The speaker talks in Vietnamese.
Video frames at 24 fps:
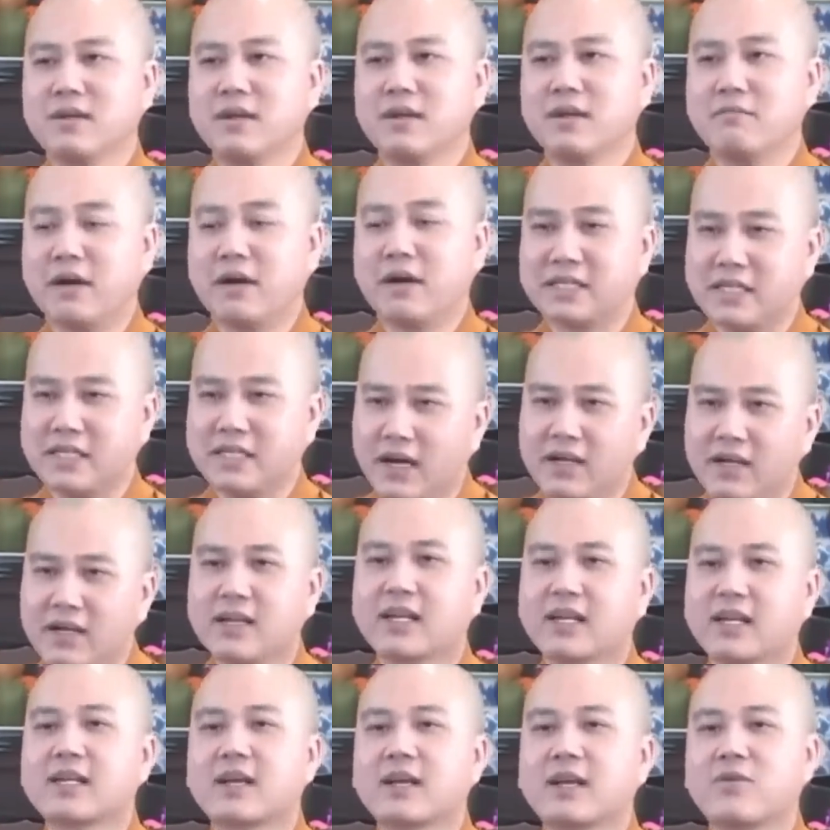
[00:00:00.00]
mà nhớ lại
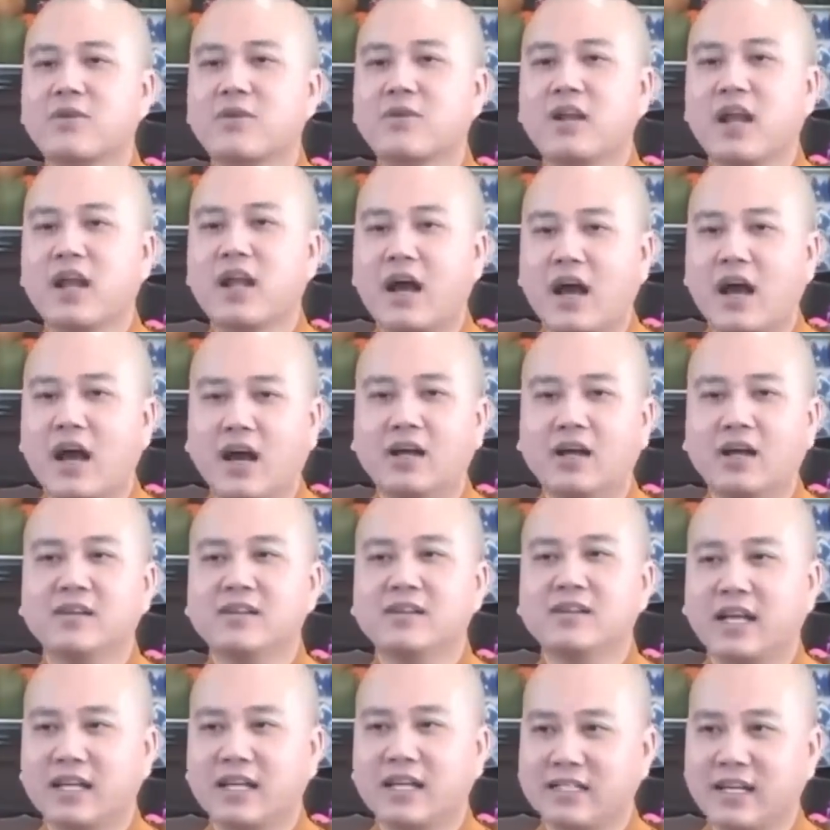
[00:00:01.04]
cái câu đó là hận
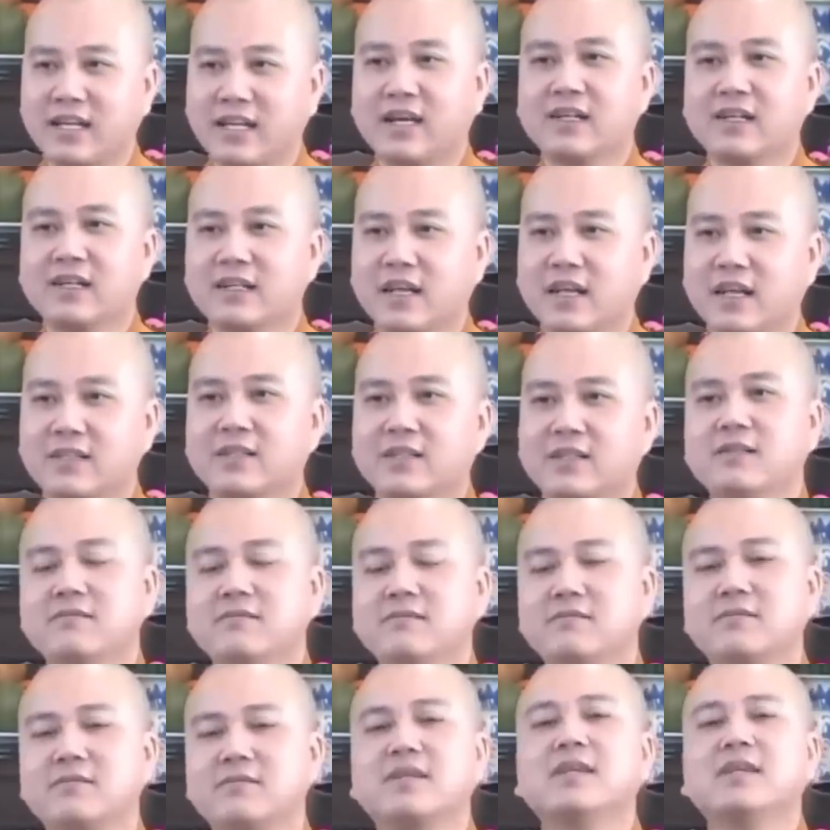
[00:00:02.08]
là giận là tức
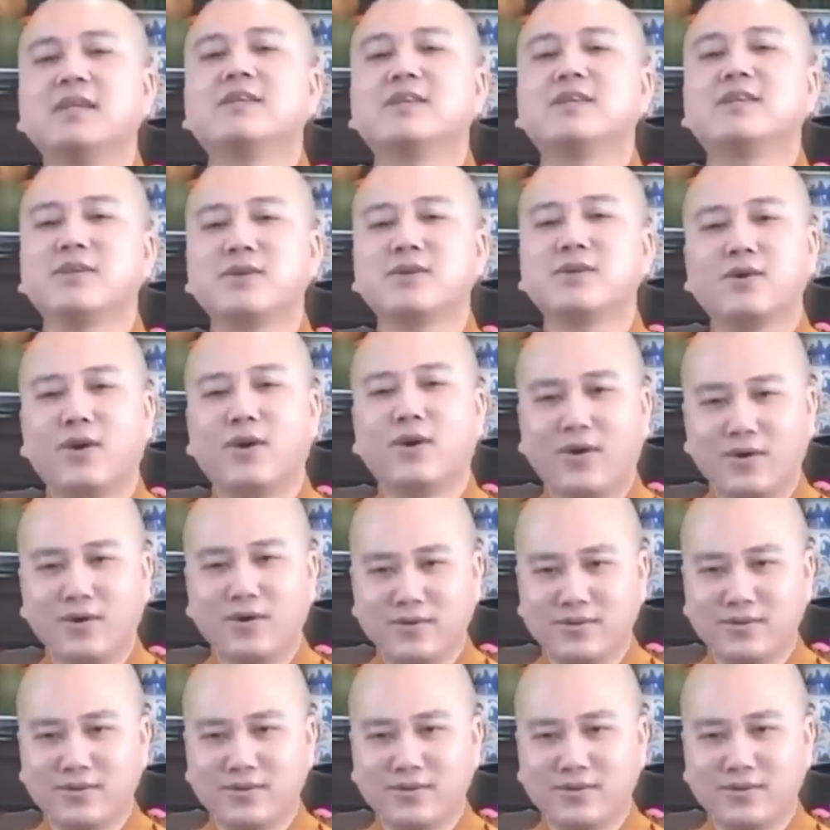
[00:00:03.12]
chi cho nó khổ